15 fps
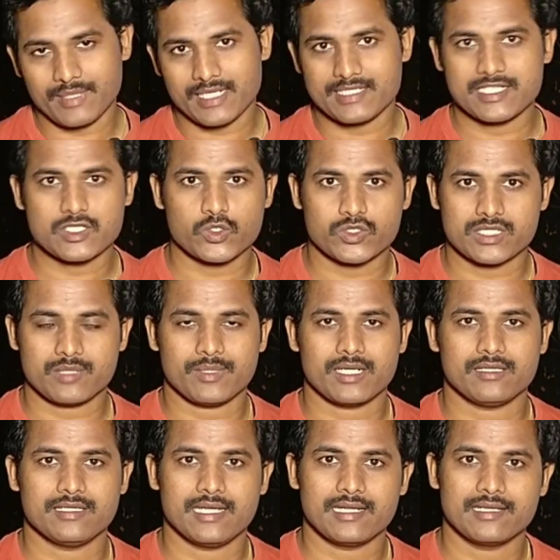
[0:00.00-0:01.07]
ఏమైనా చేసుకోవచ్చు
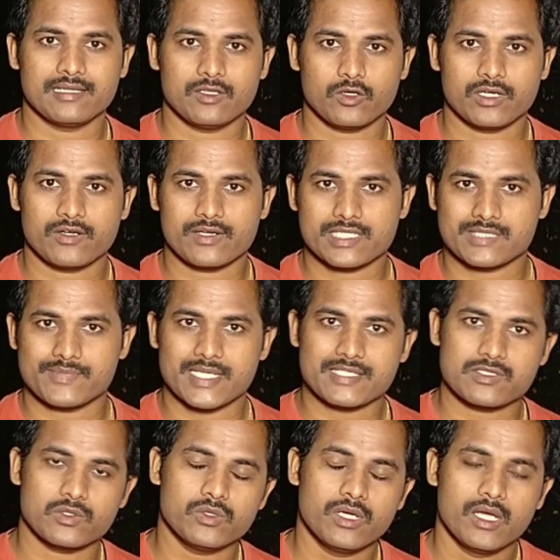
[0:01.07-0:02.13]
అనమాట దాని కింద ఉన్నటువంటి
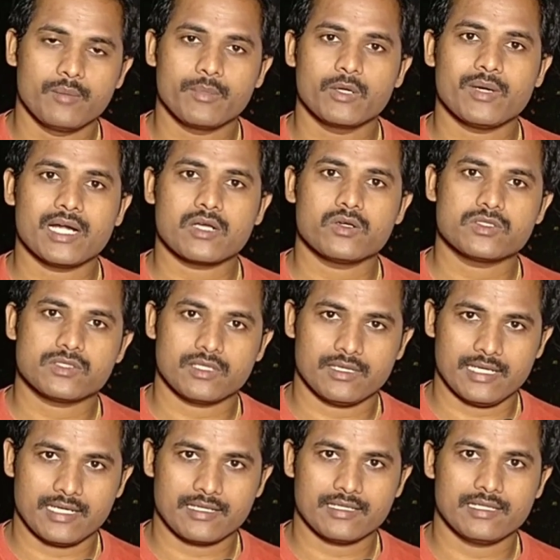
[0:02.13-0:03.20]
స్పేస్ను మీరు వాడుకోవచ్చు
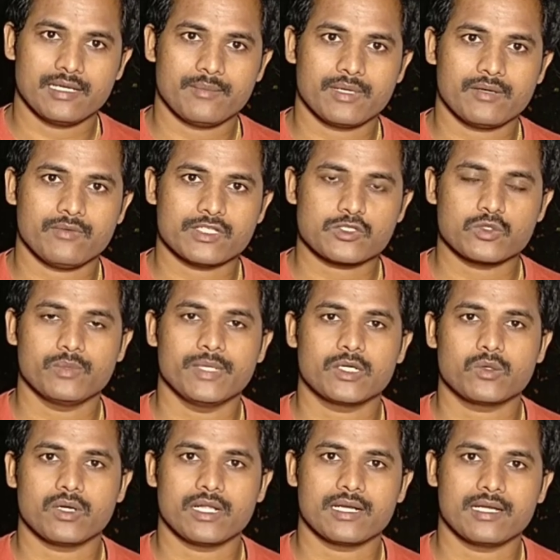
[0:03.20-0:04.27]
దాని కింద ఏమైనా వస్తువులు
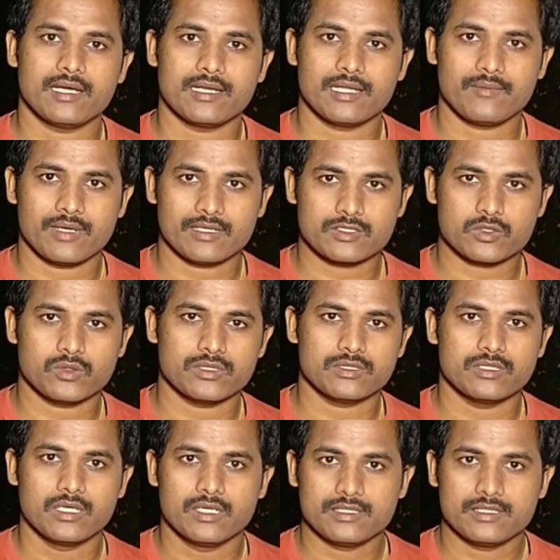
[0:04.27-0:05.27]
పెట్టుకోవడానికి కానీ ఏమైనా స్టోర్